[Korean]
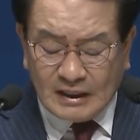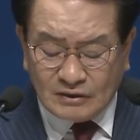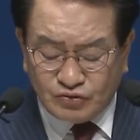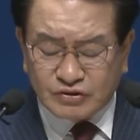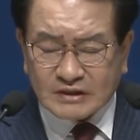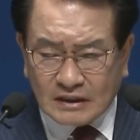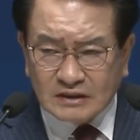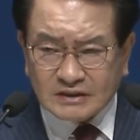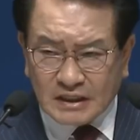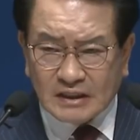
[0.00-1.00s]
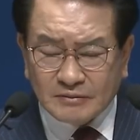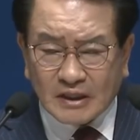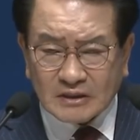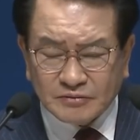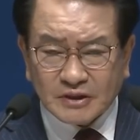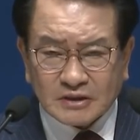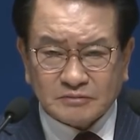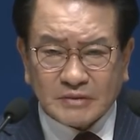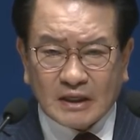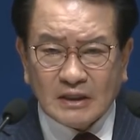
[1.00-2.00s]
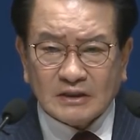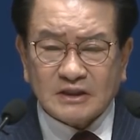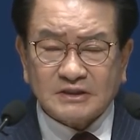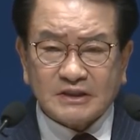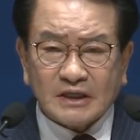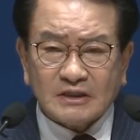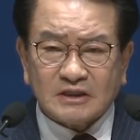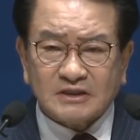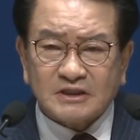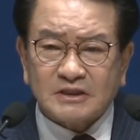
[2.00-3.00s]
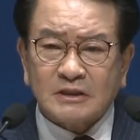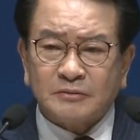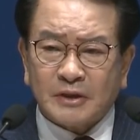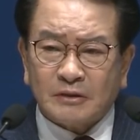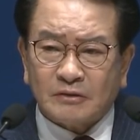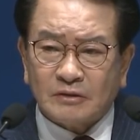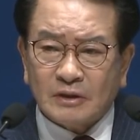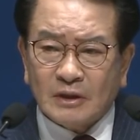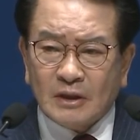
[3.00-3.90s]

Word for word: 아주 상세하게 말씀드렸습니다. 첫째 정체성이 뭐예요?